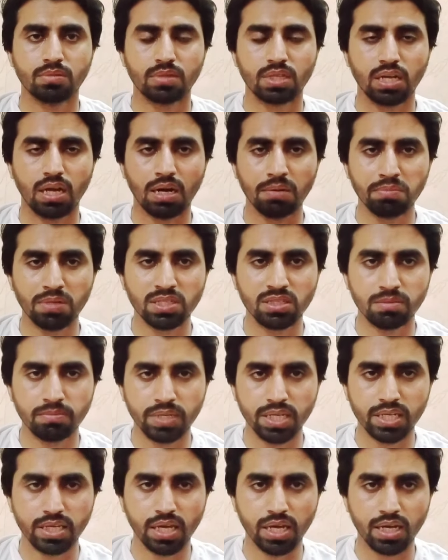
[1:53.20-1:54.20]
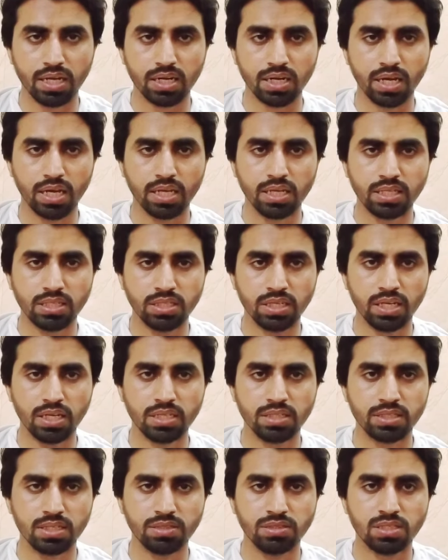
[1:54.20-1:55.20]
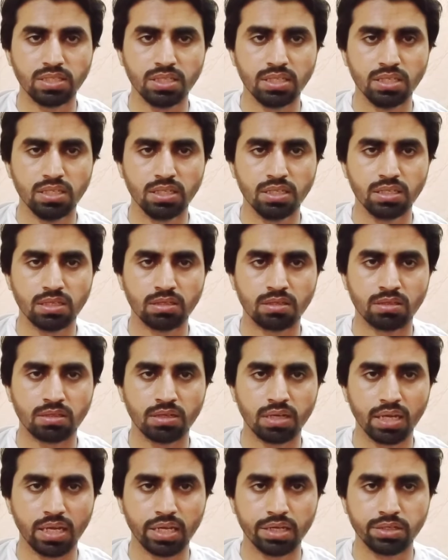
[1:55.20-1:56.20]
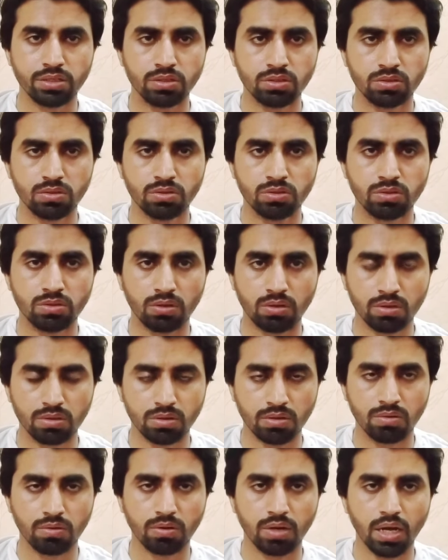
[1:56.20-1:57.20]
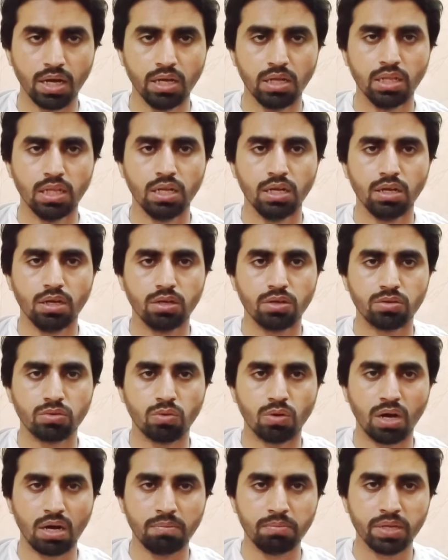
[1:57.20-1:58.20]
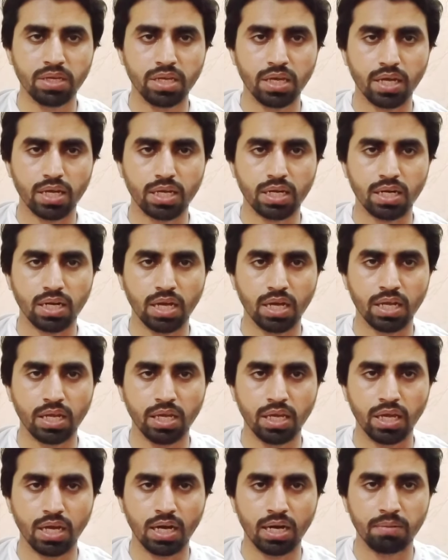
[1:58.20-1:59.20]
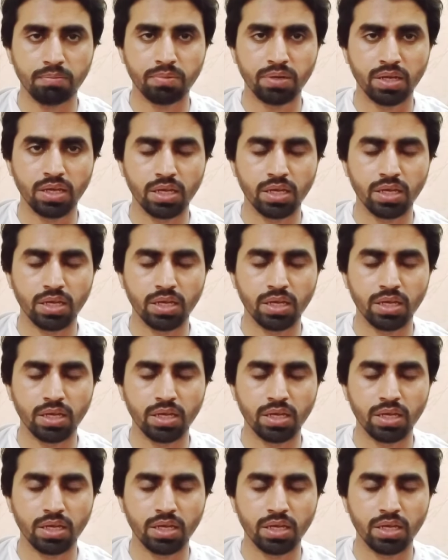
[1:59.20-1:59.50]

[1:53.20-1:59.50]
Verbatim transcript: आपने सिंपली क्या करना है ये जैसे ही एक टोन होगा तो आपने क्या करना है आपने